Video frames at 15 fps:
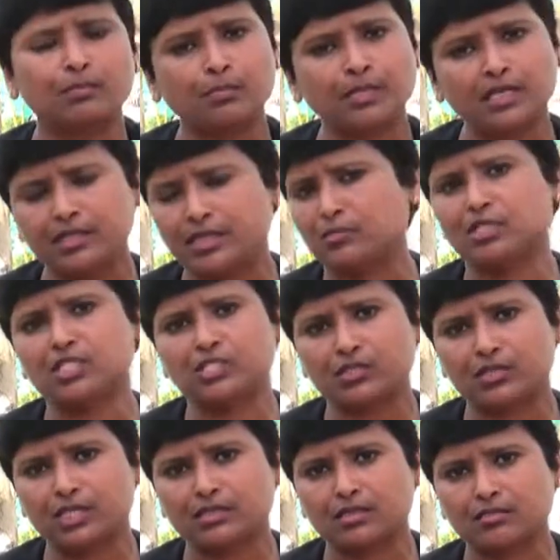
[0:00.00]
पिलग्रीमेज
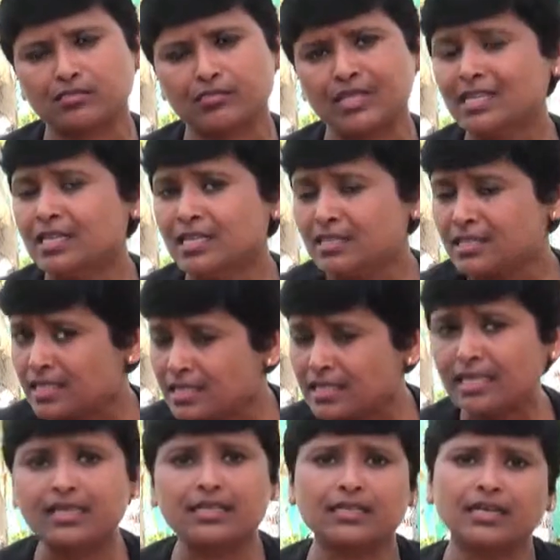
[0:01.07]
टूरिज़म
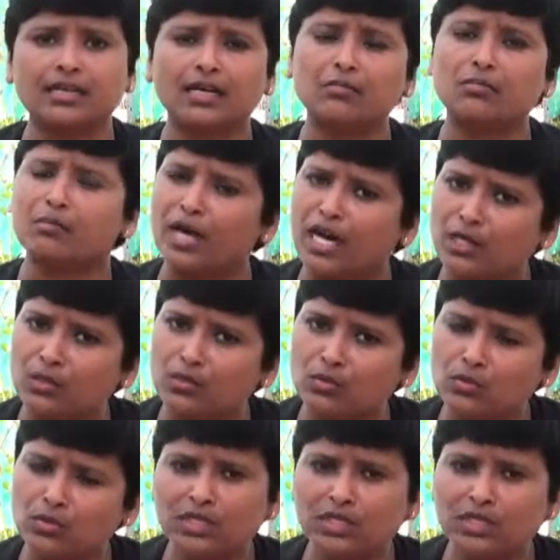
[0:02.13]
जिसके लिए हम मांडू